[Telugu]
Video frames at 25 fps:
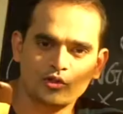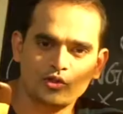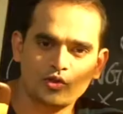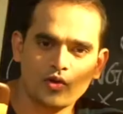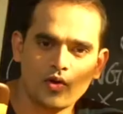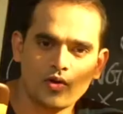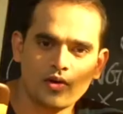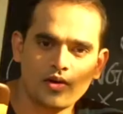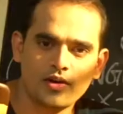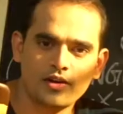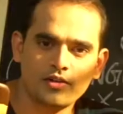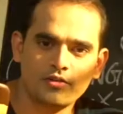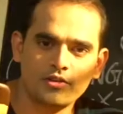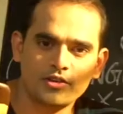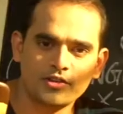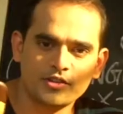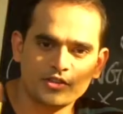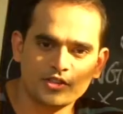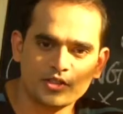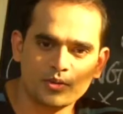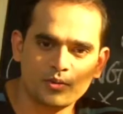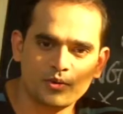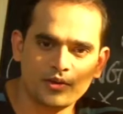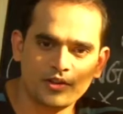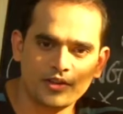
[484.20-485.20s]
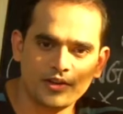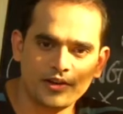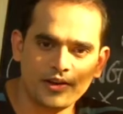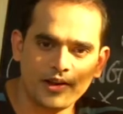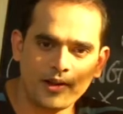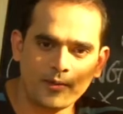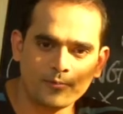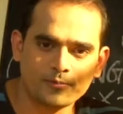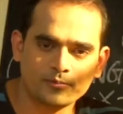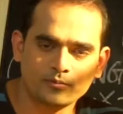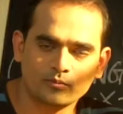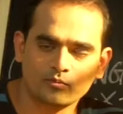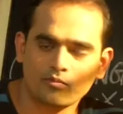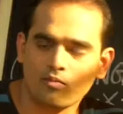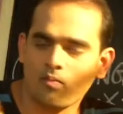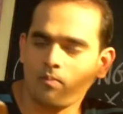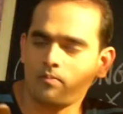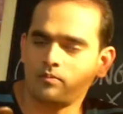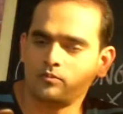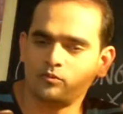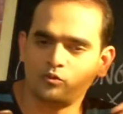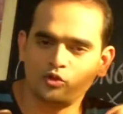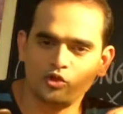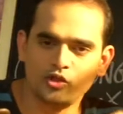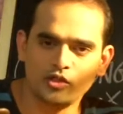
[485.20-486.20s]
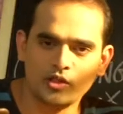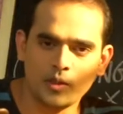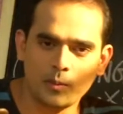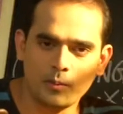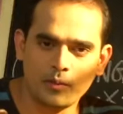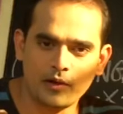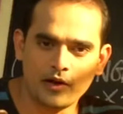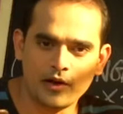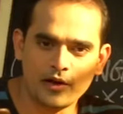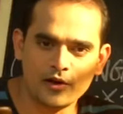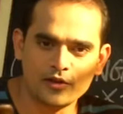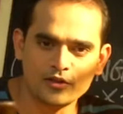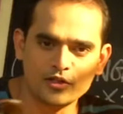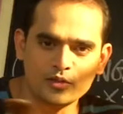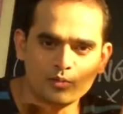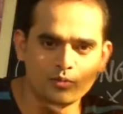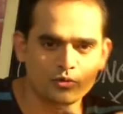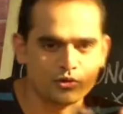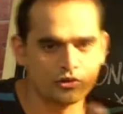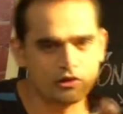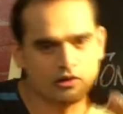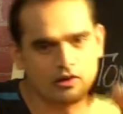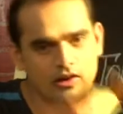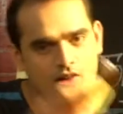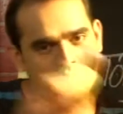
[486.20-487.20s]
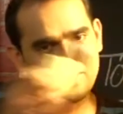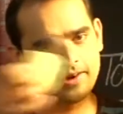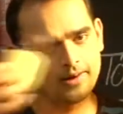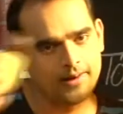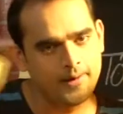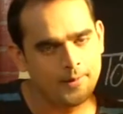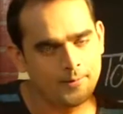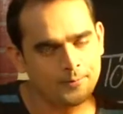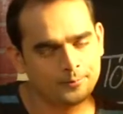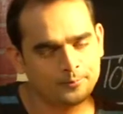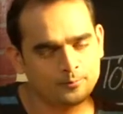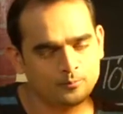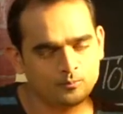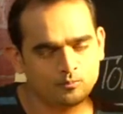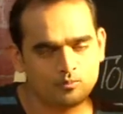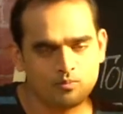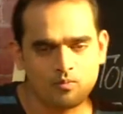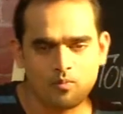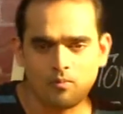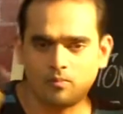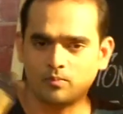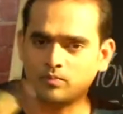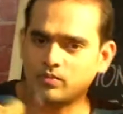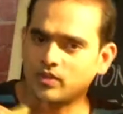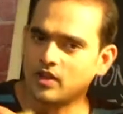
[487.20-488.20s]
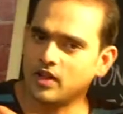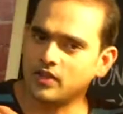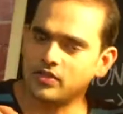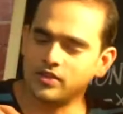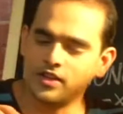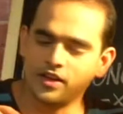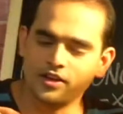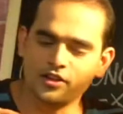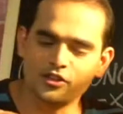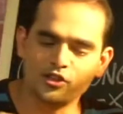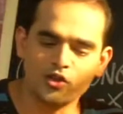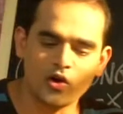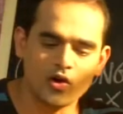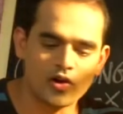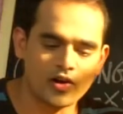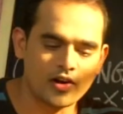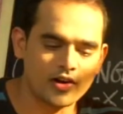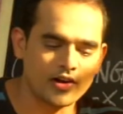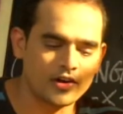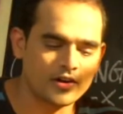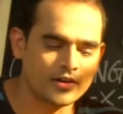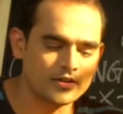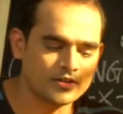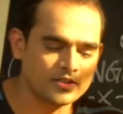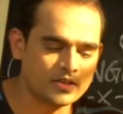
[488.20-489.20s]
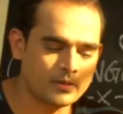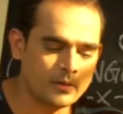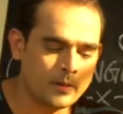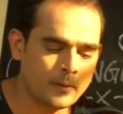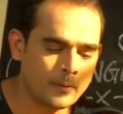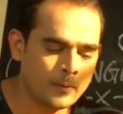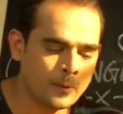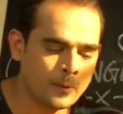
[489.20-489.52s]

చాక్లెట్ ఎవరికి ఇష్టం ఉండదండి చిన్న పిల్లల నుంచి ముసలిళ్ళ దాకా అందరికీ చాక్లెట్ అంటే ఇష్టమే